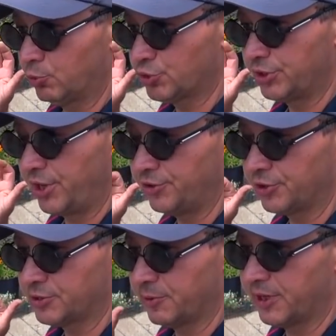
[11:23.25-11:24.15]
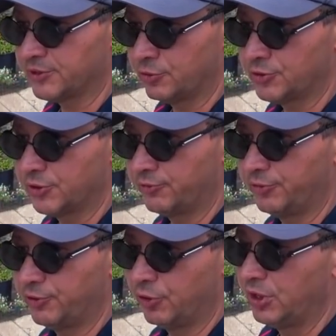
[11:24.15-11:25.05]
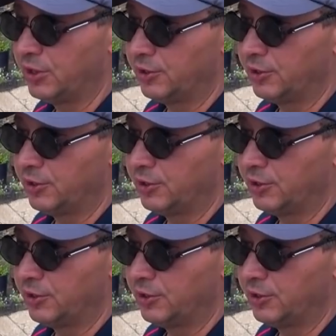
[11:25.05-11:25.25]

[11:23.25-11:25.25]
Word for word: вам уже не один раз показывали в своих видео.